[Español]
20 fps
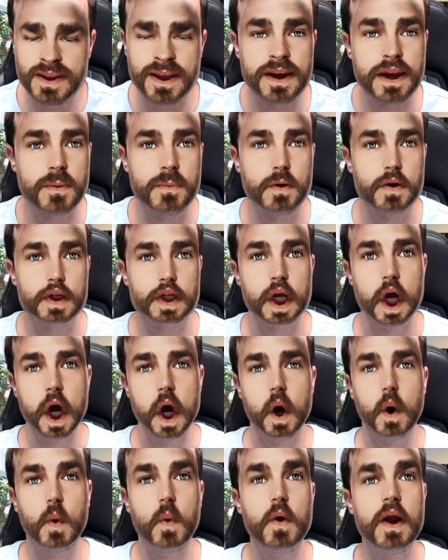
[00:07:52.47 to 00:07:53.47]
tenemos
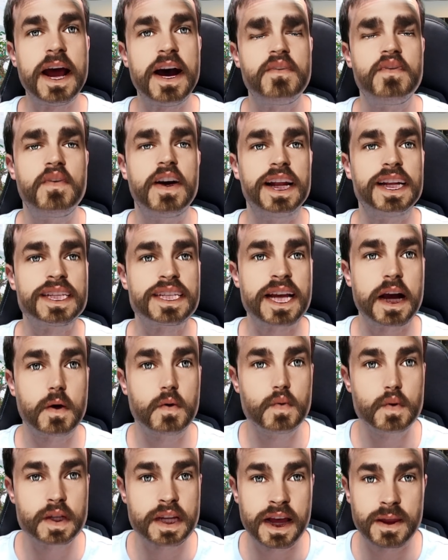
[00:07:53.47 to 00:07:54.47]
una falsa
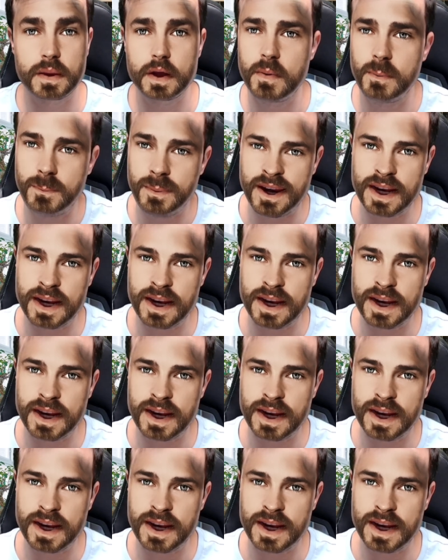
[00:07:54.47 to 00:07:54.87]
acusación,